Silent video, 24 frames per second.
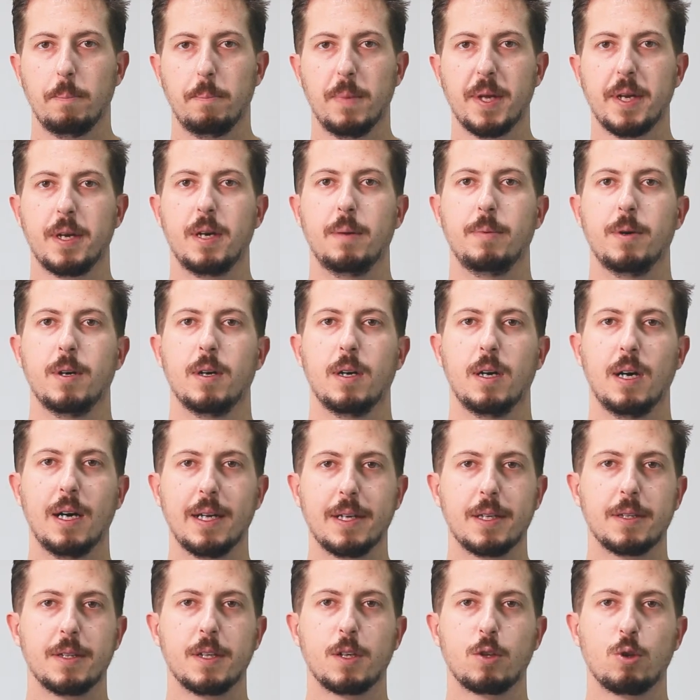مرحبا
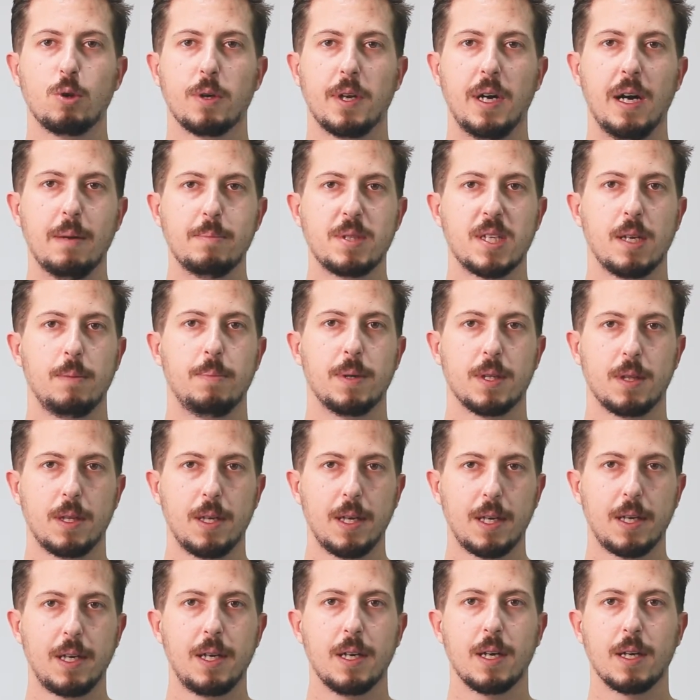أنا الدكتور حمزة
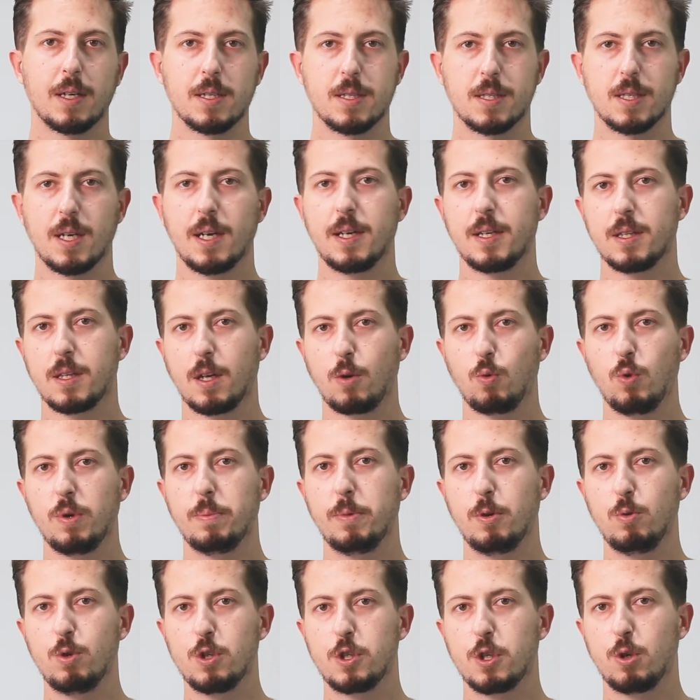البطيخي أخصائي
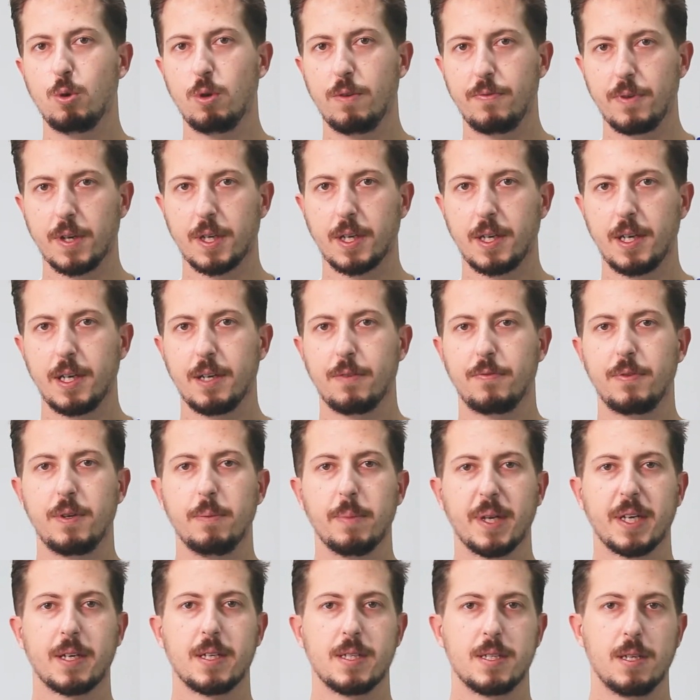تقويم الوجه والفكين في
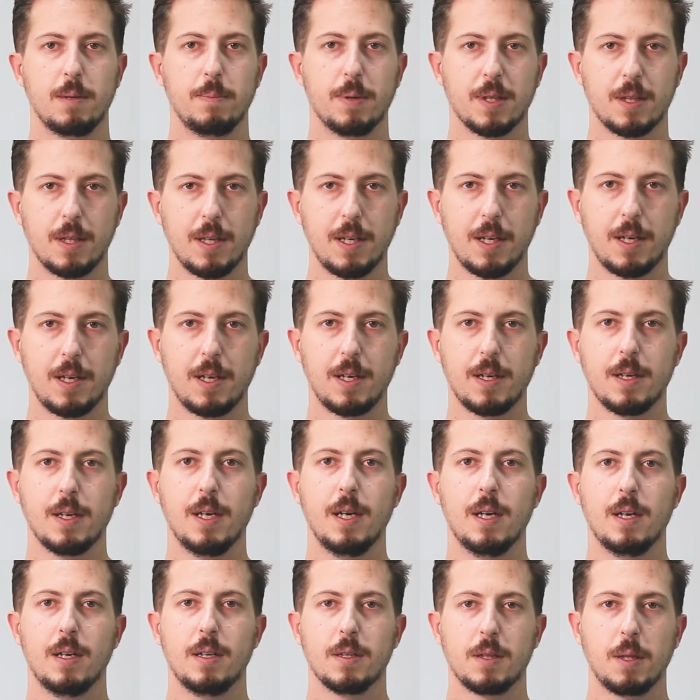مركز البطيخي
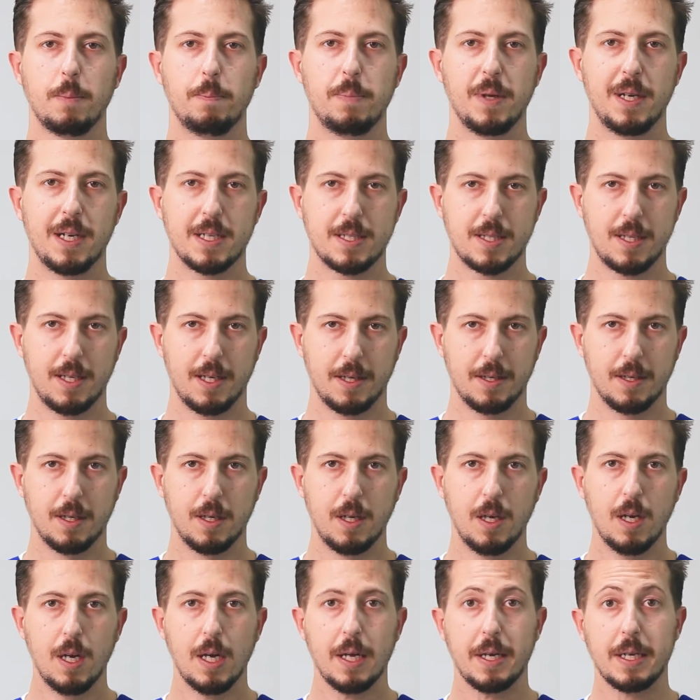لطب الأسنان
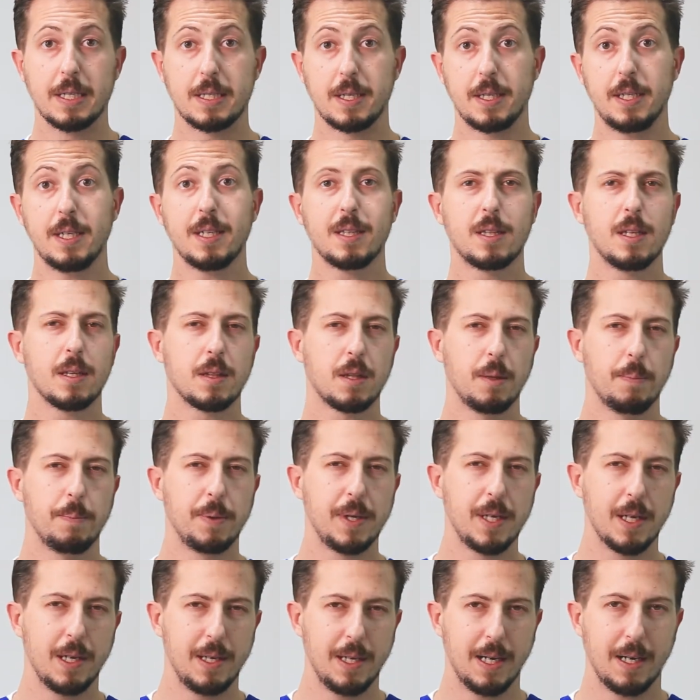نصيحتنا
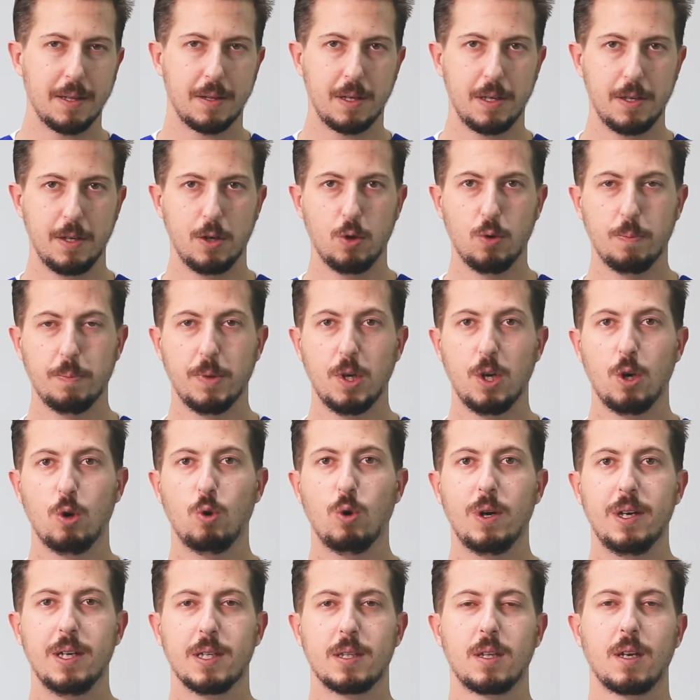الطبية لهذا اليوم
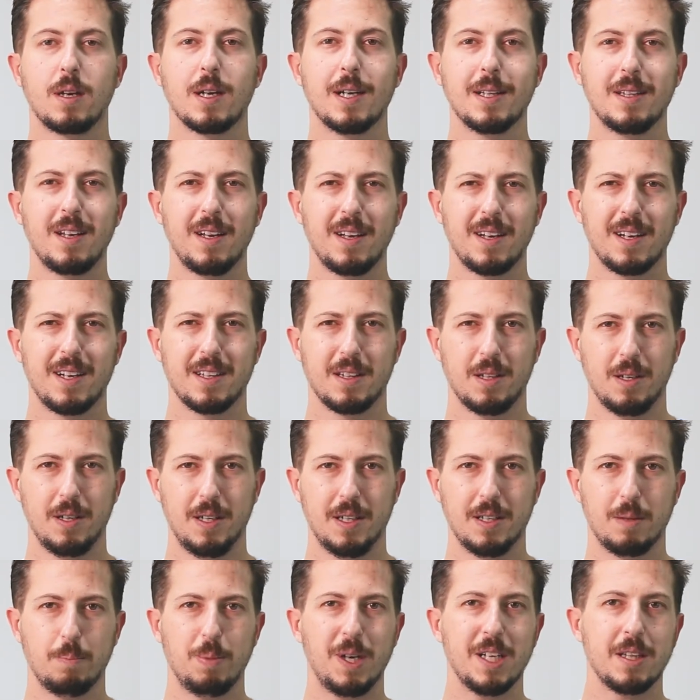هو الاعتقاد الخاطئ
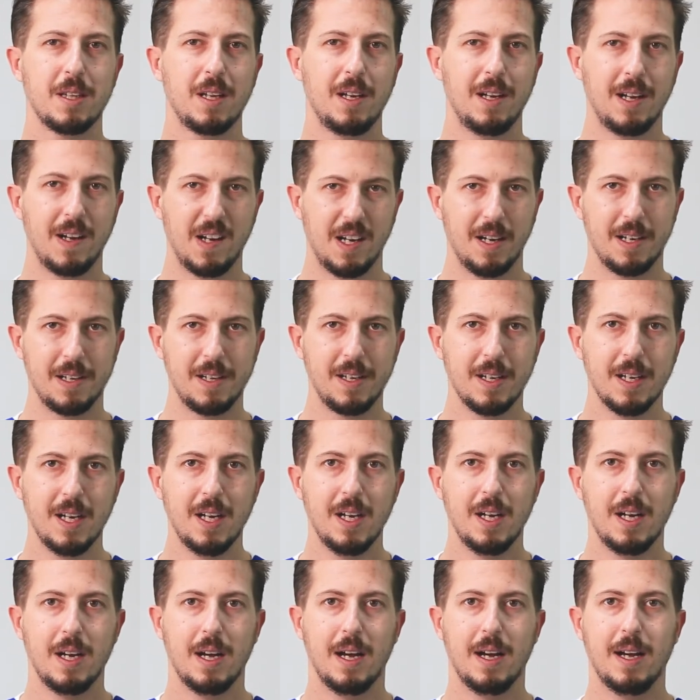عند بعض الأهالي
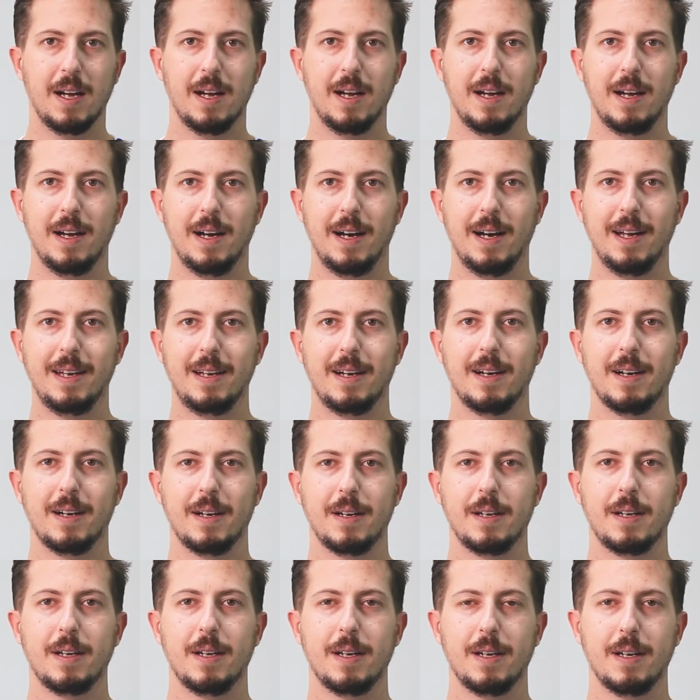آه، على
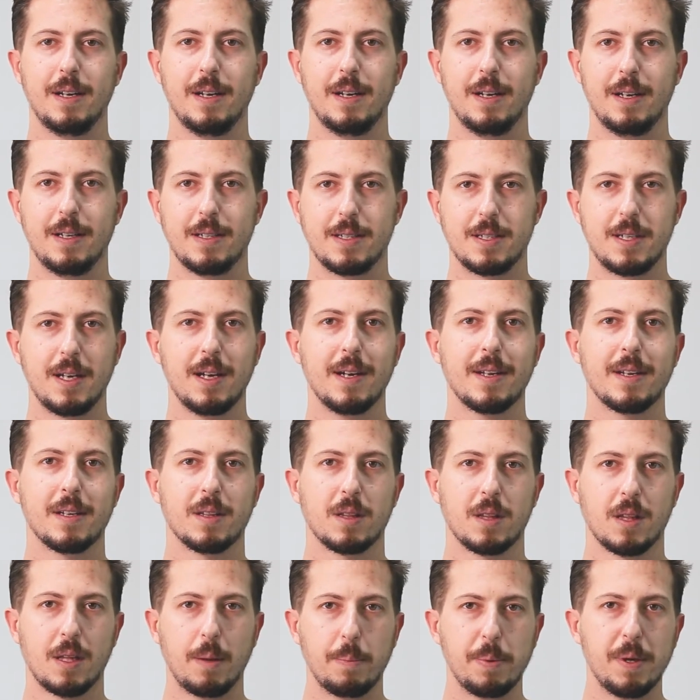آه، زيارة
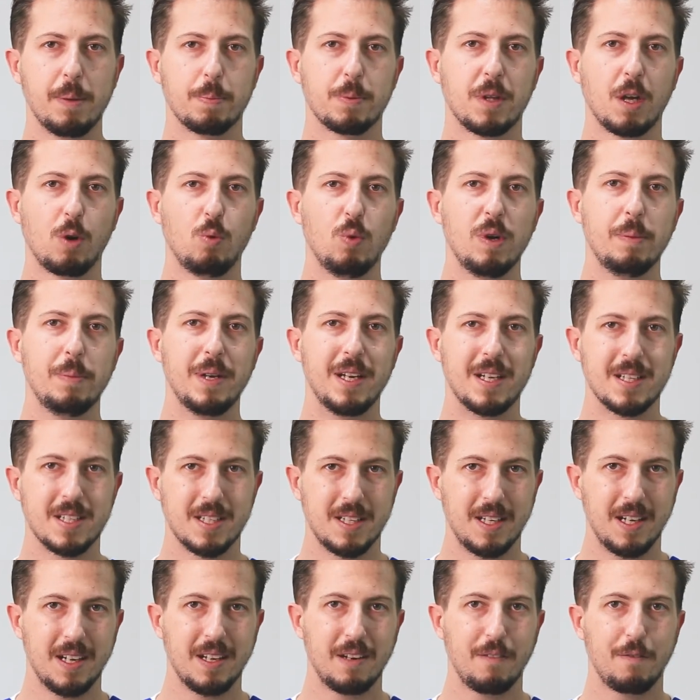طبيب تقويم
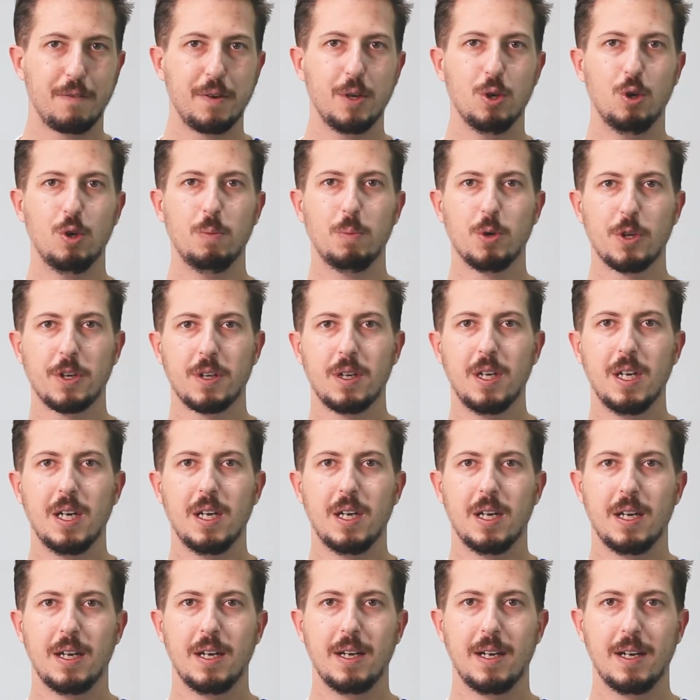الأسنان في عمر
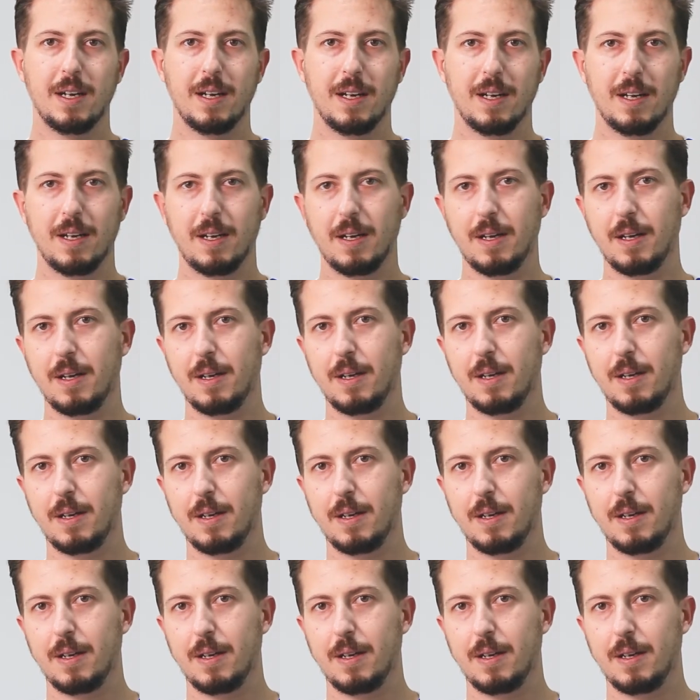آه،